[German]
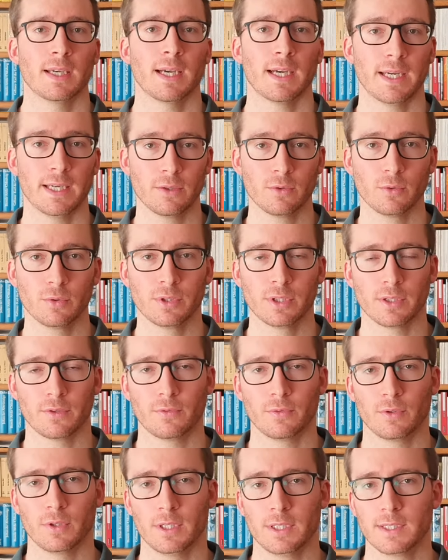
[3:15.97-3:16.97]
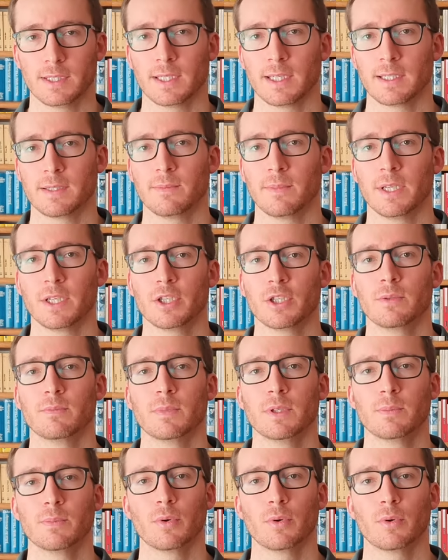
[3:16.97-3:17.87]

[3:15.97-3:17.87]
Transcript: Ein Grund dafür ist, dass Menschen mit